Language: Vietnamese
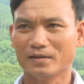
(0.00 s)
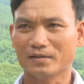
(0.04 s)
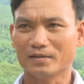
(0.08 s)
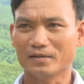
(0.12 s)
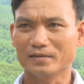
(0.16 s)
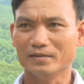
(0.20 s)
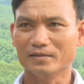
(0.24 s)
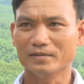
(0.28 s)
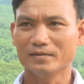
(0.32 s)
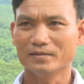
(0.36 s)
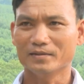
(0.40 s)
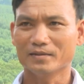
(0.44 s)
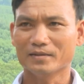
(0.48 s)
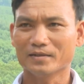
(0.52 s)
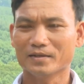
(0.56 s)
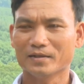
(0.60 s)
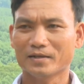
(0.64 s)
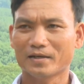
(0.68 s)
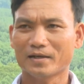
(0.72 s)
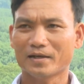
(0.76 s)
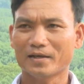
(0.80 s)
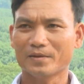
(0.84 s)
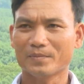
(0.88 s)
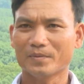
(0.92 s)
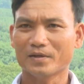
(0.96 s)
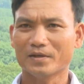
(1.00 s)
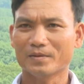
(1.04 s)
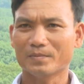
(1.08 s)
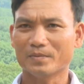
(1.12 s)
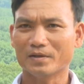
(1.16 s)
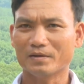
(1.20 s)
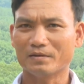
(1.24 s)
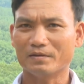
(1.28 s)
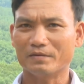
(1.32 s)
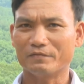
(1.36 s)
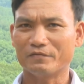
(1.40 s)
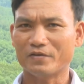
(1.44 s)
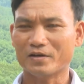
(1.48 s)
Từ ngày mà,
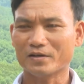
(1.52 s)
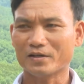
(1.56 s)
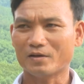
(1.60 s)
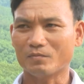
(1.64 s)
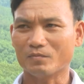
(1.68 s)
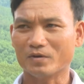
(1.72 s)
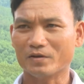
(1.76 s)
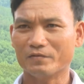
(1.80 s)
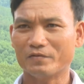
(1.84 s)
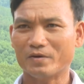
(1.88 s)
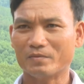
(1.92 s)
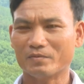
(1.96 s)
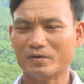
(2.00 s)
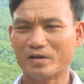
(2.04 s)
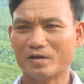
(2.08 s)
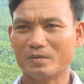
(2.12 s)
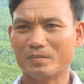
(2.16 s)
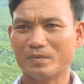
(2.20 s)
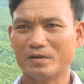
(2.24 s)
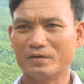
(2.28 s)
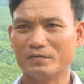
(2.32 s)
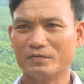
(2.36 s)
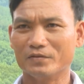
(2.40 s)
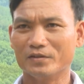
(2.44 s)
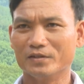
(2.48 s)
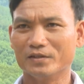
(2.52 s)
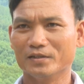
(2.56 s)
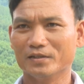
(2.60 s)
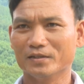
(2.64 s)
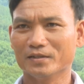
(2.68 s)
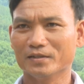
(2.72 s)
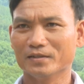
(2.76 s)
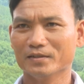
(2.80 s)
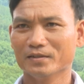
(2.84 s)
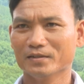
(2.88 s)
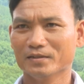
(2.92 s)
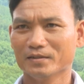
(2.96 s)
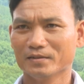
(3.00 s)
mà phát động cái phong trào mà
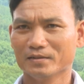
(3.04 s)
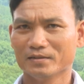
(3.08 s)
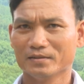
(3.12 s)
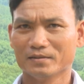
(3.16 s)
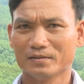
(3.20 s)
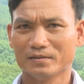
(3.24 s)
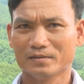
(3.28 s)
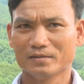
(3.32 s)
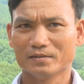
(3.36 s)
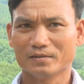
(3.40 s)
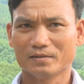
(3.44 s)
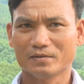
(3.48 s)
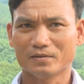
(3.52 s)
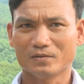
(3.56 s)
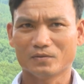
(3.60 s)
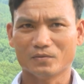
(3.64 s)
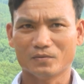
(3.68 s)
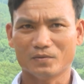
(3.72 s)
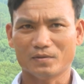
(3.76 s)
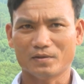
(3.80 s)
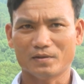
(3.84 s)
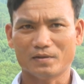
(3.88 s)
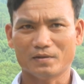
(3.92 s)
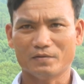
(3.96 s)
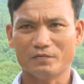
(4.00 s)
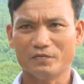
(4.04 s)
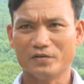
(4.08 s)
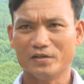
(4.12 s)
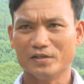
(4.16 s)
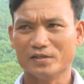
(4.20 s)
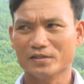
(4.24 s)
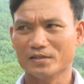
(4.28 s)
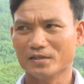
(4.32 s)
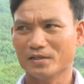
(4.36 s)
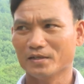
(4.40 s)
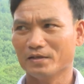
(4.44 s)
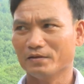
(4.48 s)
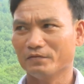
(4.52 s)
vườn
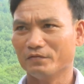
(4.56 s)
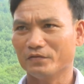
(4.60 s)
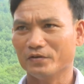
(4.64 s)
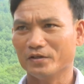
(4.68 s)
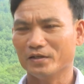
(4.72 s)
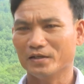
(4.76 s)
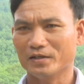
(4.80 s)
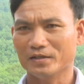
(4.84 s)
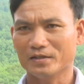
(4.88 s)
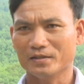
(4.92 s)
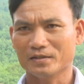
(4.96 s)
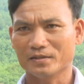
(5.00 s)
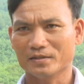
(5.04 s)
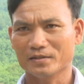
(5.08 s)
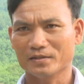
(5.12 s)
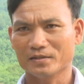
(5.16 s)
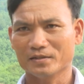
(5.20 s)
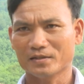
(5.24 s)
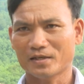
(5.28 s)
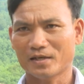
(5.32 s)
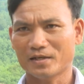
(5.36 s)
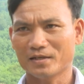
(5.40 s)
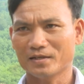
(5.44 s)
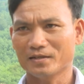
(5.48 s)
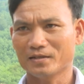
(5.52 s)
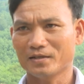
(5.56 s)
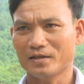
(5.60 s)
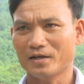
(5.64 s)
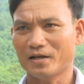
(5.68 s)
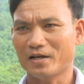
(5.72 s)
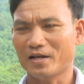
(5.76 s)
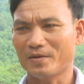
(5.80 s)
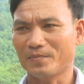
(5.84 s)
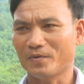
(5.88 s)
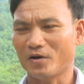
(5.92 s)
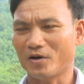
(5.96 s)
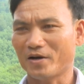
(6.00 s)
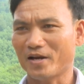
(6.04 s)
vườn à, vườn xanh nhà
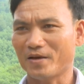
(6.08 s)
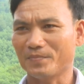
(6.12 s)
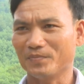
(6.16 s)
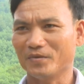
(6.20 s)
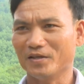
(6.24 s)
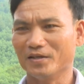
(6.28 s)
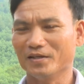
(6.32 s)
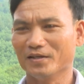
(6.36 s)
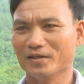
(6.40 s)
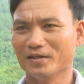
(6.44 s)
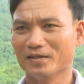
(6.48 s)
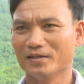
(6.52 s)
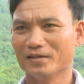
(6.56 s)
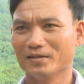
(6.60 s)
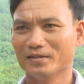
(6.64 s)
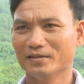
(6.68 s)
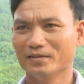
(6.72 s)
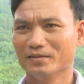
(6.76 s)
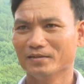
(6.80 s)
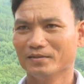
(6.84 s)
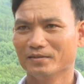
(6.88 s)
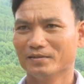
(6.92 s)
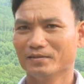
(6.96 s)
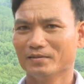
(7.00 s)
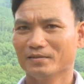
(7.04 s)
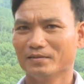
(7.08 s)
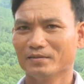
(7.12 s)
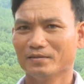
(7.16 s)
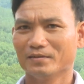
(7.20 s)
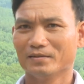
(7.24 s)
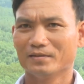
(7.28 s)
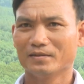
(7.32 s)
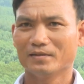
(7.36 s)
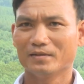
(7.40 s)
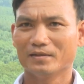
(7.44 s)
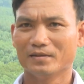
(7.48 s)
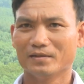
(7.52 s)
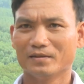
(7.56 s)
đẹp ngõ đẹp thì à,
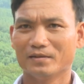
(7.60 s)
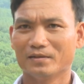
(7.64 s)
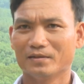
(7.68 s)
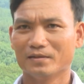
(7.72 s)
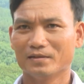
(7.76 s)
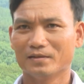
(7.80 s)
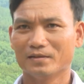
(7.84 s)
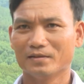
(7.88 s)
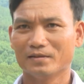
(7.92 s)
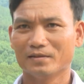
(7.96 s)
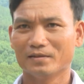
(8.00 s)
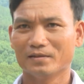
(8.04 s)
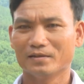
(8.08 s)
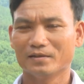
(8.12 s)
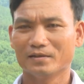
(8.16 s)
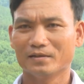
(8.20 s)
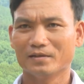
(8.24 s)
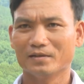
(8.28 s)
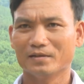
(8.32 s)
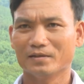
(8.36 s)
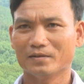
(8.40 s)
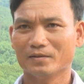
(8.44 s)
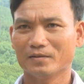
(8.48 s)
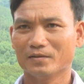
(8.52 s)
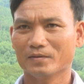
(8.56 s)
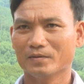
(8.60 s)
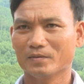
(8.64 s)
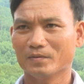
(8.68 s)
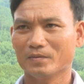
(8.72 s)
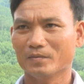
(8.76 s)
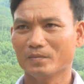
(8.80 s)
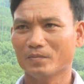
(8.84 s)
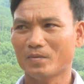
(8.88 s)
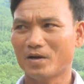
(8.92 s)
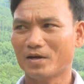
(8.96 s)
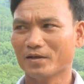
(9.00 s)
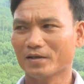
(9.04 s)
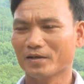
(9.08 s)
à,
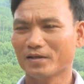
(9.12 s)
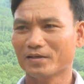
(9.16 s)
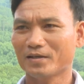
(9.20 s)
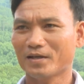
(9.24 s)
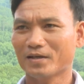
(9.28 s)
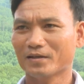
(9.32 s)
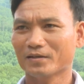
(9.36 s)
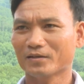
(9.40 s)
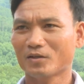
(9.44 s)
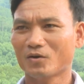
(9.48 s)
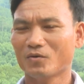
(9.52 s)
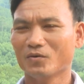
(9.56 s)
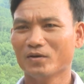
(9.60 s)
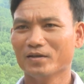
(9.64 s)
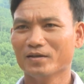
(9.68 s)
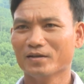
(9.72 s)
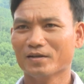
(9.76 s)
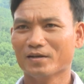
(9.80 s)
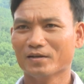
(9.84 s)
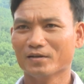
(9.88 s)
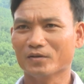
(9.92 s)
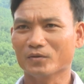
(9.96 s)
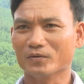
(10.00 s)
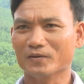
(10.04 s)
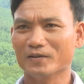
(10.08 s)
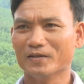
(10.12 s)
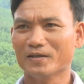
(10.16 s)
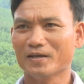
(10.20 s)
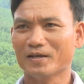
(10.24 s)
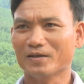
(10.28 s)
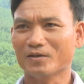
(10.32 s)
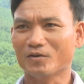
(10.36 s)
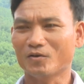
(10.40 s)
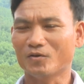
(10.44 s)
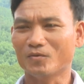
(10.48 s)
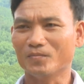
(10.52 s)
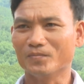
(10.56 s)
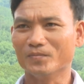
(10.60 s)
ban nhân dân thôn Linh Con đã tiến
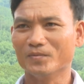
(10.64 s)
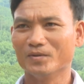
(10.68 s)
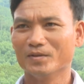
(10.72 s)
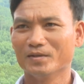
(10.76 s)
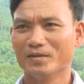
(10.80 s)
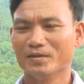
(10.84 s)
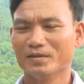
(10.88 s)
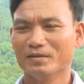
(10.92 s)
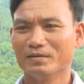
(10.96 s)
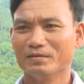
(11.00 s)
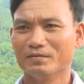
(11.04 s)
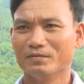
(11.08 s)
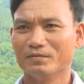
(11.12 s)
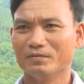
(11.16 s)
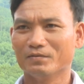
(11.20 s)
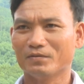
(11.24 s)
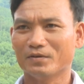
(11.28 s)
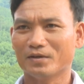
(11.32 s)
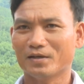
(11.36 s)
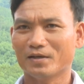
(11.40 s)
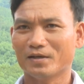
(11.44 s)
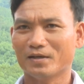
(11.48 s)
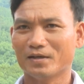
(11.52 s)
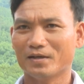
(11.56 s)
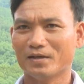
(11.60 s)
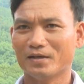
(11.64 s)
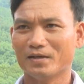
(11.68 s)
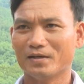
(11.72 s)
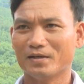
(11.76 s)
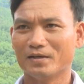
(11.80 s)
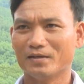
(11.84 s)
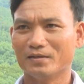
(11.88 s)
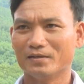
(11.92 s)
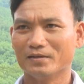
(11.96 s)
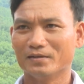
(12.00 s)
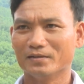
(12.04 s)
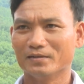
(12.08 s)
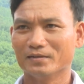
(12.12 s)
hành họp
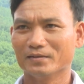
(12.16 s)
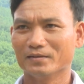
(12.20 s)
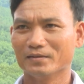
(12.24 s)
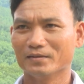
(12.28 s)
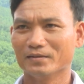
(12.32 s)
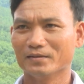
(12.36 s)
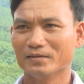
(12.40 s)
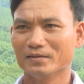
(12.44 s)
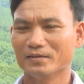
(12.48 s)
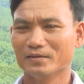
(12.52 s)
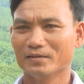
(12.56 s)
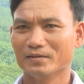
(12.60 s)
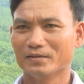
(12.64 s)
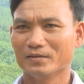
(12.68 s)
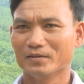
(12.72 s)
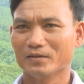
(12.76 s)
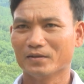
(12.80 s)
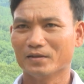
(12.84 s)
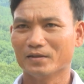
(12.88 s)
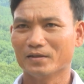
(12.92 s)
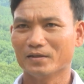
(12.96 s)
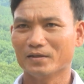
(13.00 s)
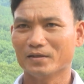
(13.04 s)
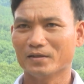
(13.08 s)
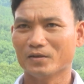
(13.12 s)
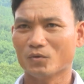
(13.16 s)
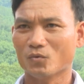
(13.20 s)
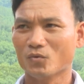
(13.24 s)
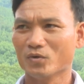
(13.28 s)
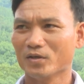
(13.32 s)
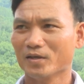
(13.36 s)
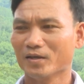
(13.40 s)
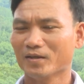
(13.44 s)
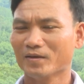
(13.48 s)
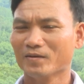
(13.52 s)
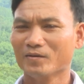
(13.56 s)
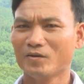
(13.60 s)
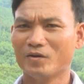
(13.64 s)
và quân
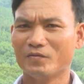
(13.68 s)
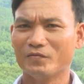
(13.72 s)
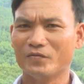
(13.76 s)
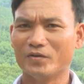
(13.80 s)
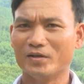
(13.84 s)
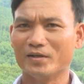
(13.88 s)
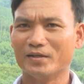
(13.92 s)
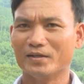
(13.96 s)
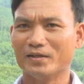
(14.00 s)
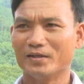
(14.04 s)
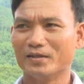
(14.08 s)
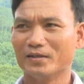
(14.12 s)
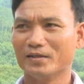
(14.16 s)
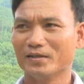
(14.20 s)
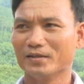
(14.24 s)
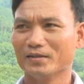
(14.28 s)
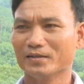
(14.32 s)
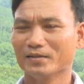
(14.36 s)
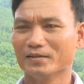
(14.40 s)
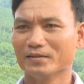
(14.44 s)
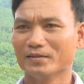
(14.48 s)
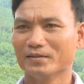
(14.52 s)
dân họp và